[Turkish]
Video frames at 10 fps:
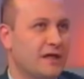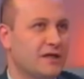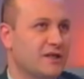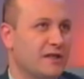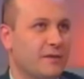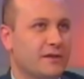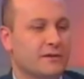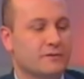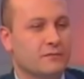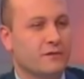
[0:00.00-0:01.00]
belirli
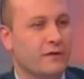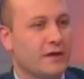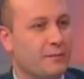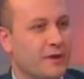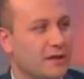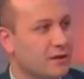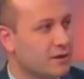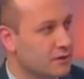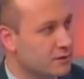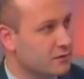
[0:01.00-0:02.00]
kelimeleri veya
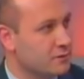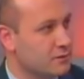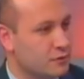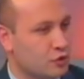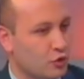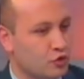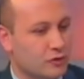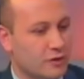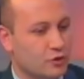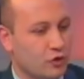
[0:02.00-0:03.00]
belirli e,
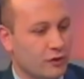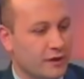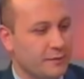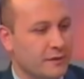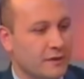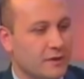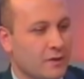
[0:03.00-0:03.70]
sözcükleri söyleyip